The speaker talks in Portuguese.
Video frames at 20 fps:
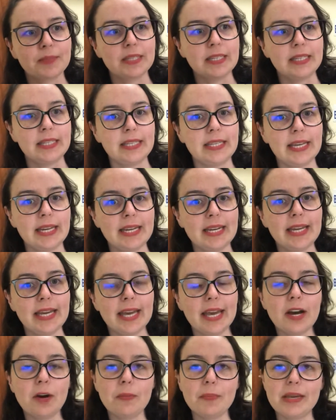E ele
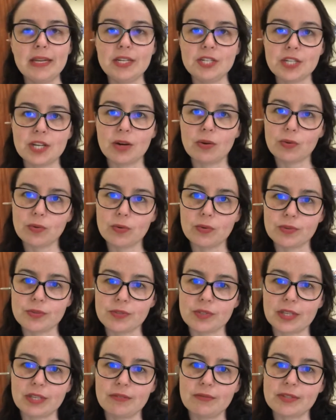realmente é um
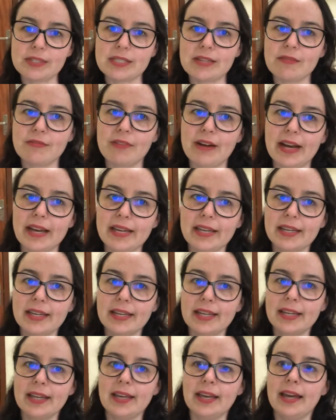curso que você vai
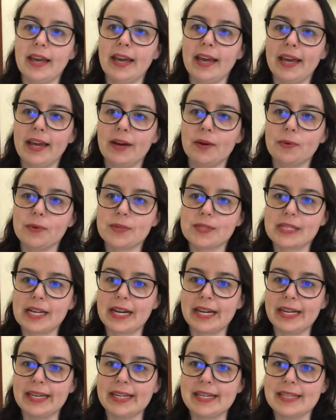é, usar
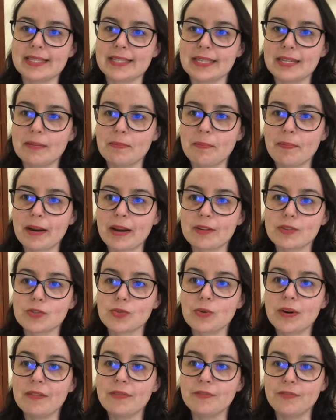ele assim para
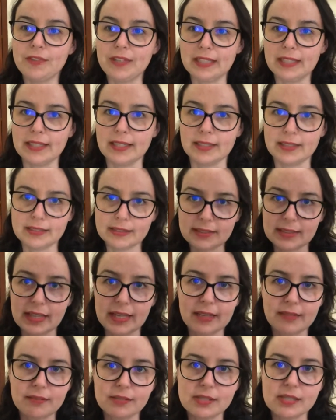sua vida,
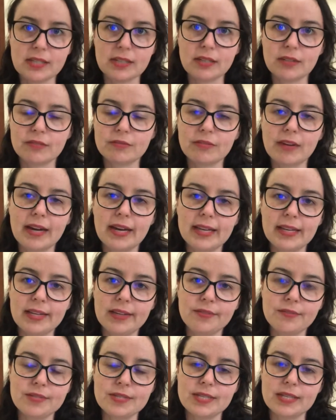né? Você não vai,
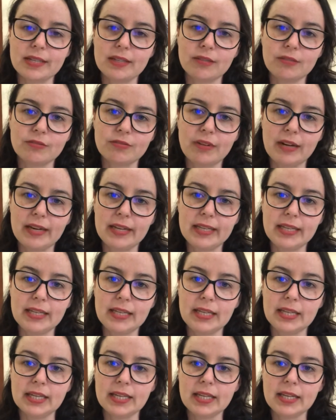você não vai,
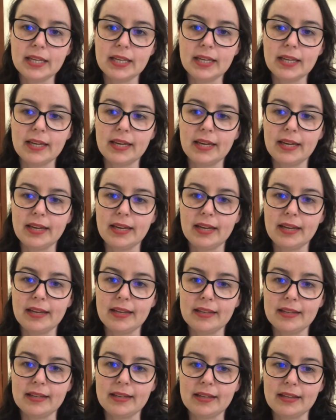
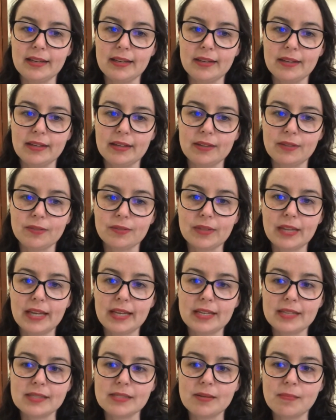é, não
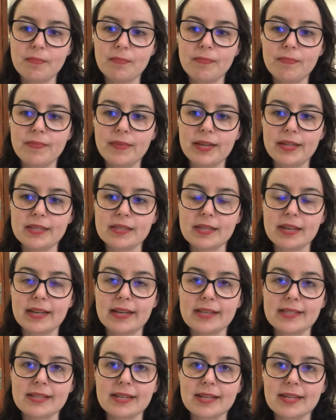tem esse, essa,
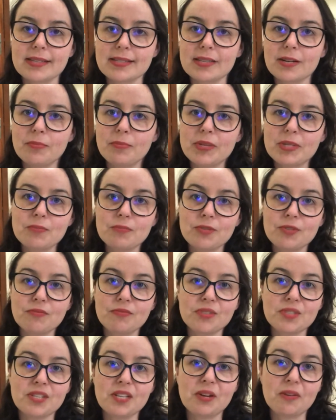essa questão mesmo de você